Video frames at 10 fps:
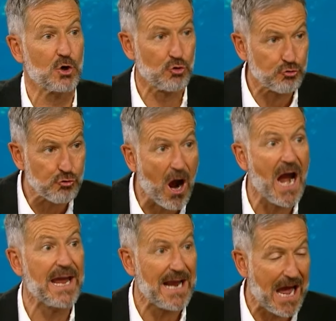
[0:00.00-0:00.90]

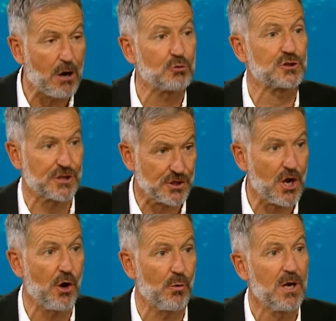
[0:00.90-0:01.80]
clamando por
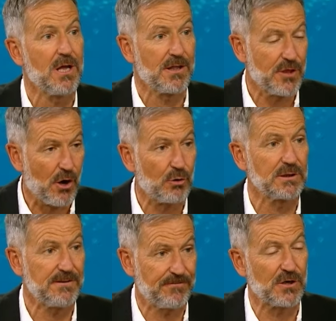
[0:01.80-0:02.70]
conocer el
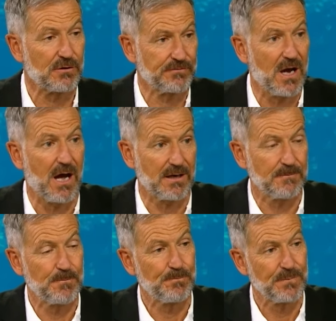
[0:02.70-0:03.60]
santo temor de
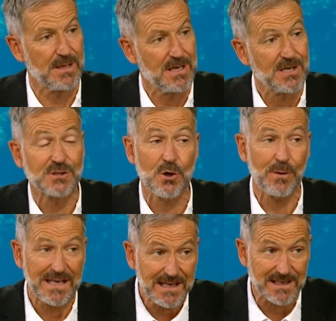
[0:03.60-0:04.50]
Dios. Y
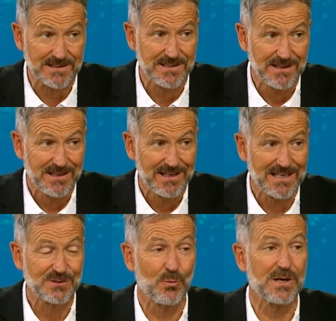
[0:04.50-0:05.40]
eso
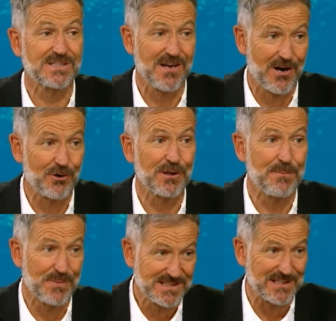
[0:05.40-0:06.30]
es lo que falta
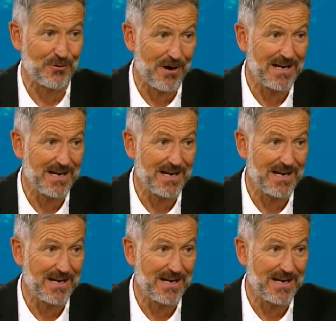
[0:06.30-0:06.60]
por completo